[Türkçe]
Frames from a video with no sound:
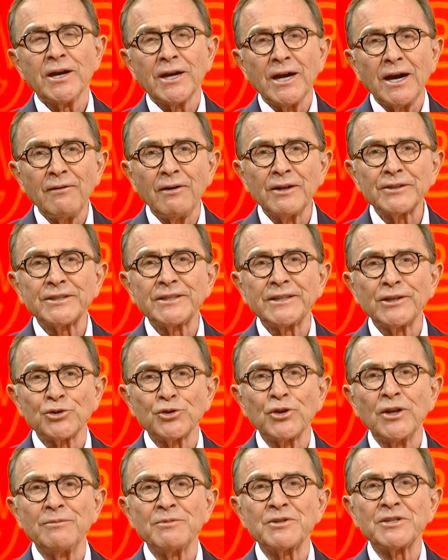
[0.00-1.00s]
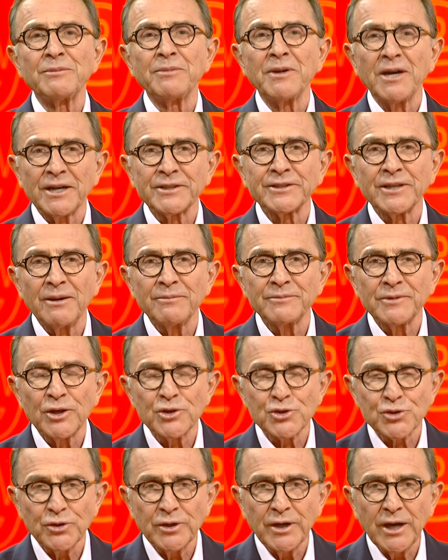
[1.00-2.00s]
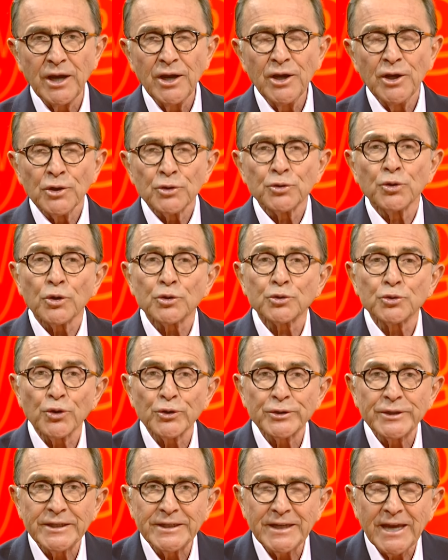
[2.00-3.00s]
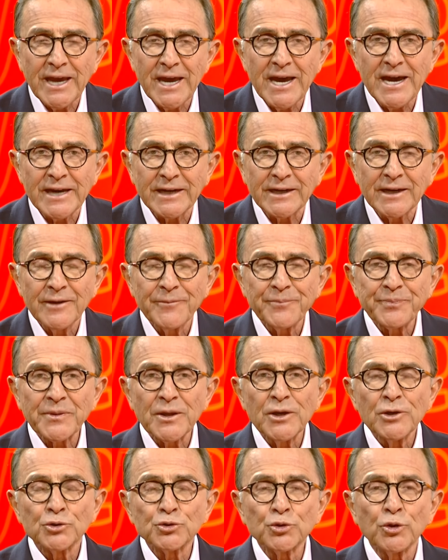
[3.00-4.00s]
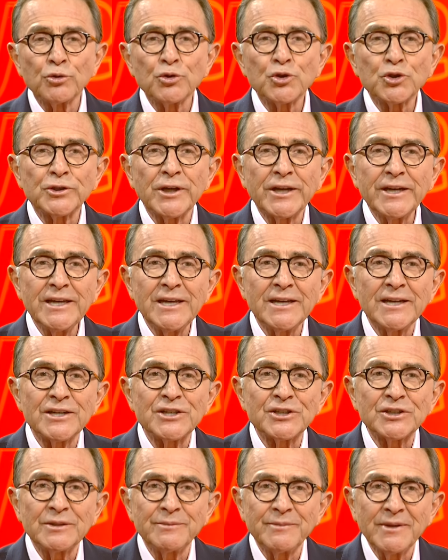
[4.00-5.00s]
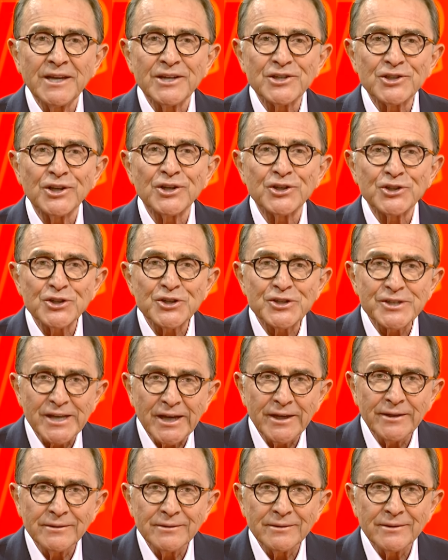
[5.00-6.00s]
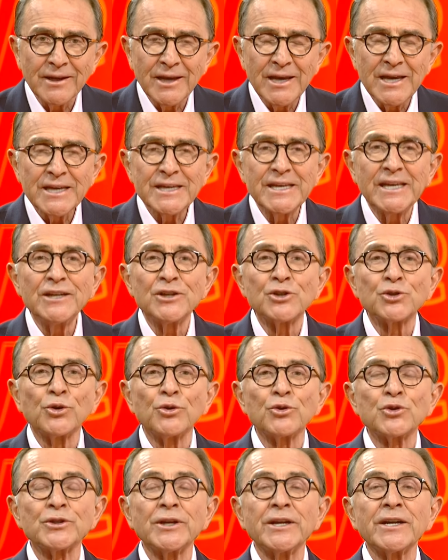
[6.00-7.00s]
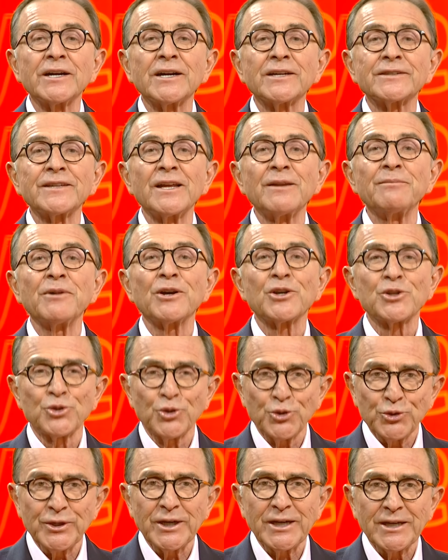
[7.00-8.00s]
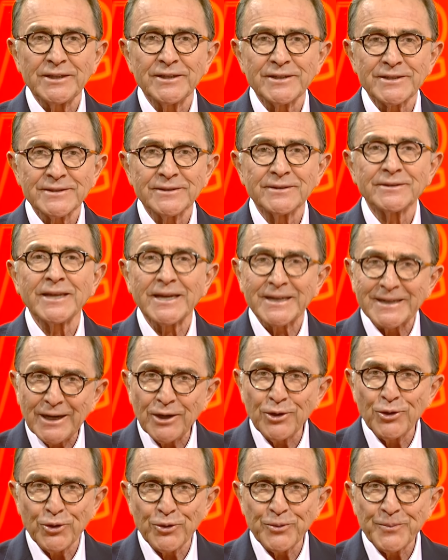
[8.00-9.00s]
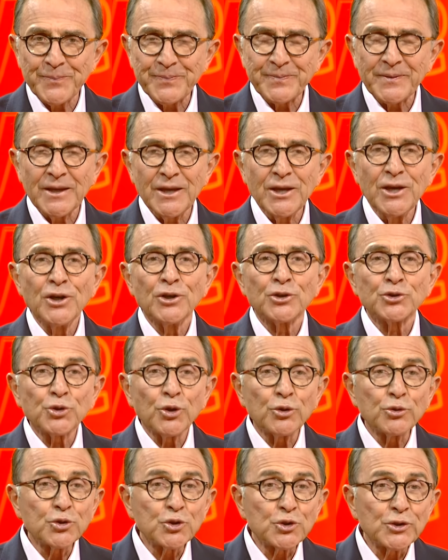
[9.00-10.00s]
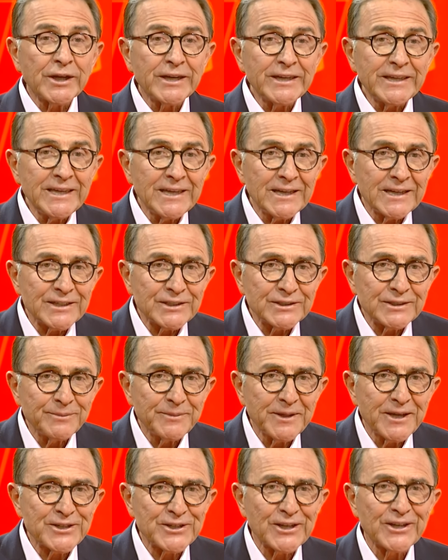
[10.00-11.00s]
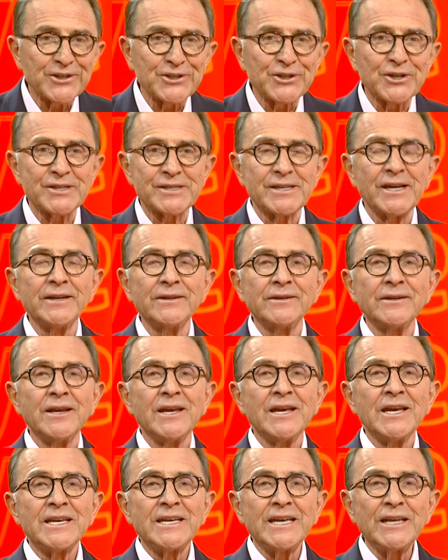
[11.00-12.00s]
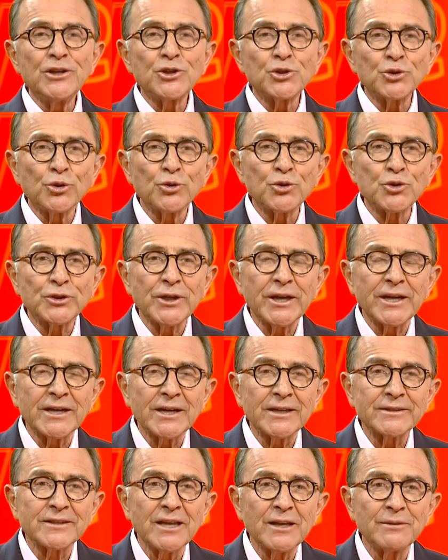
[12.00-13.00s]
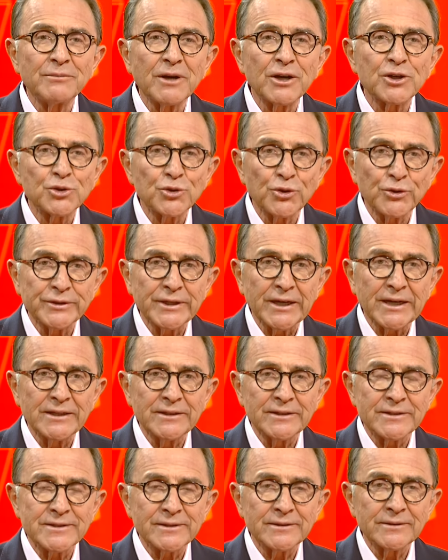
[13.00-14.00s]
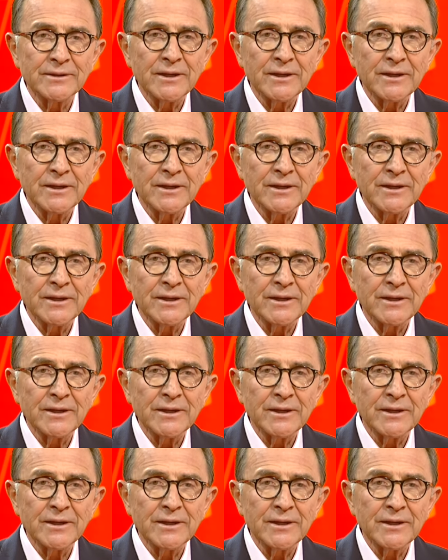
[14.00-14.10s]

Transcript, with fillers: kahvaltıda söylemişti bir hatamdan sonra. Doktor dedi eğer sonuçları iyileştirmeye çalışırsan yeni sonuçlara katlanmak zorunda kalırsın. Tekrarlıyorum sonuçları iyileştirmeye çalışırsan yeni sonuçlara katlanmak zorunda kalırsın.